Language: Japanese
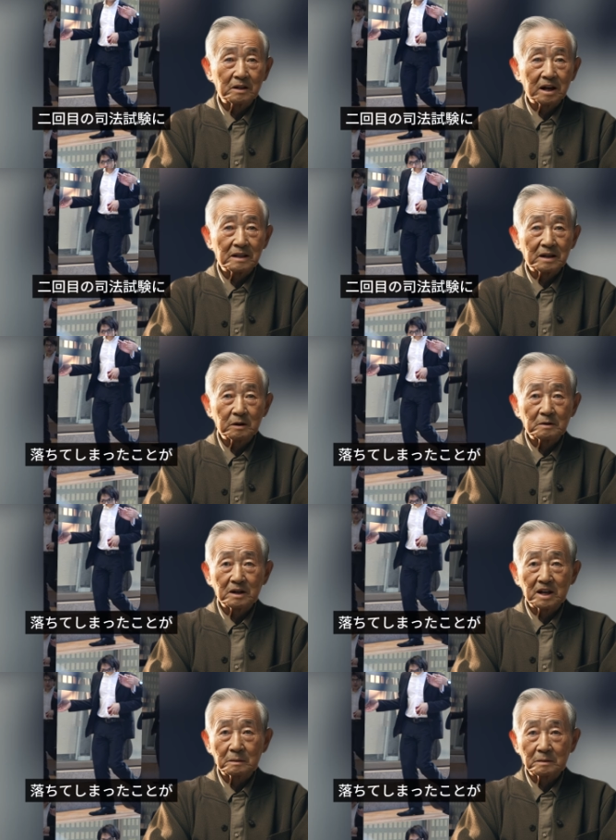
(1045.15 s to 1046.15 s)
試験に落ち
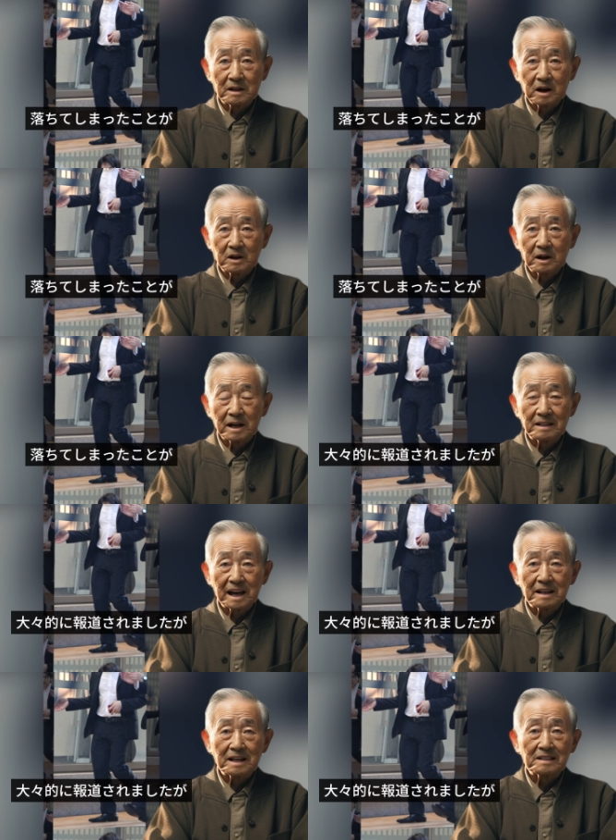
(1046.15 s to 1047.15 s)
てしまったことが
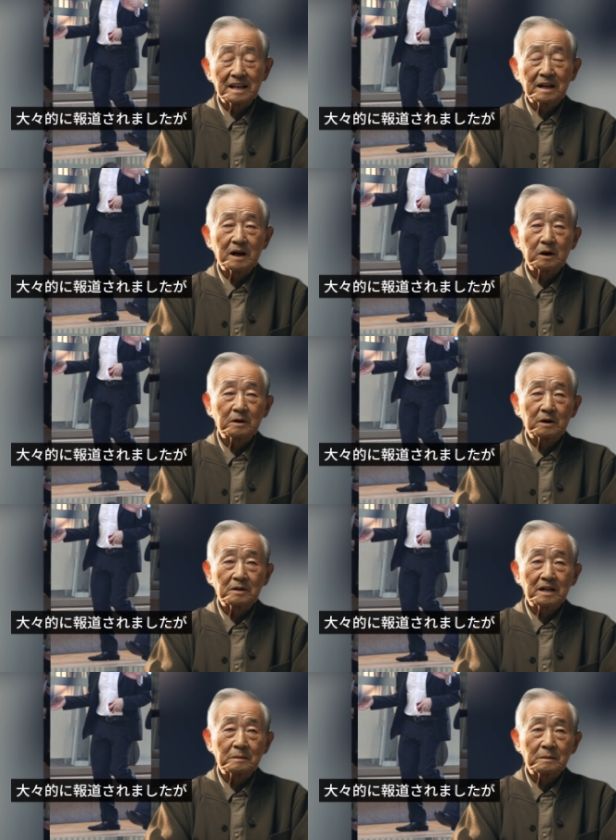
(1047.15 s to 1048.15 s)
大々的に報
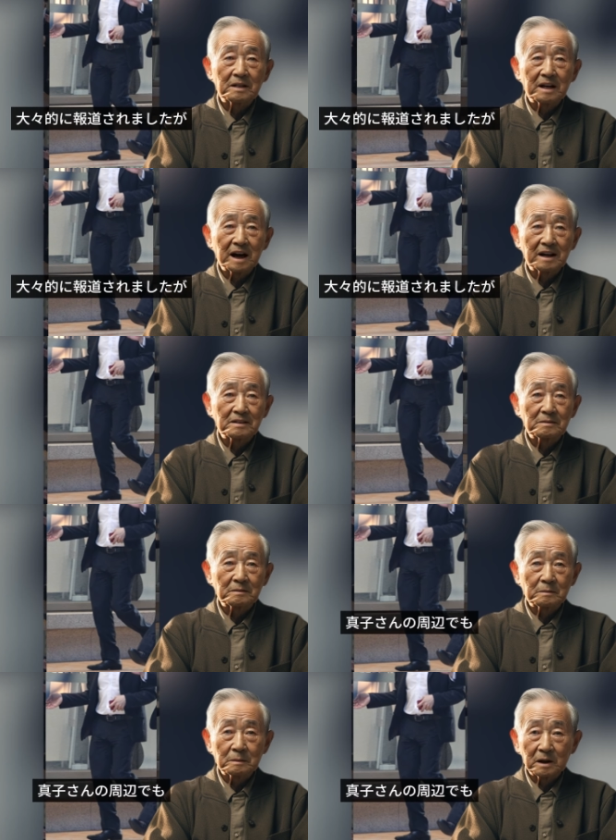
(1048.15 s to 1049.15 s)
道されましたが、
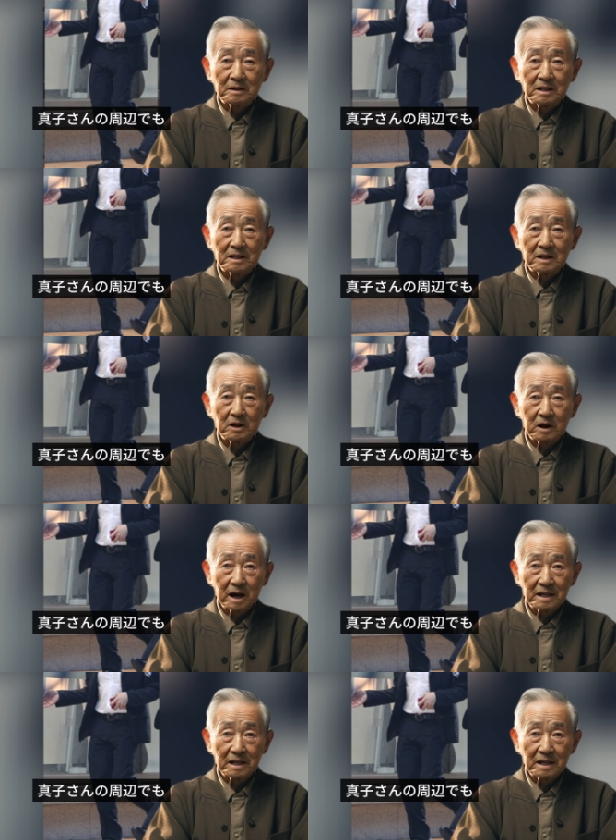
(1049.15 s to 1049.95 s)
眞子さんの周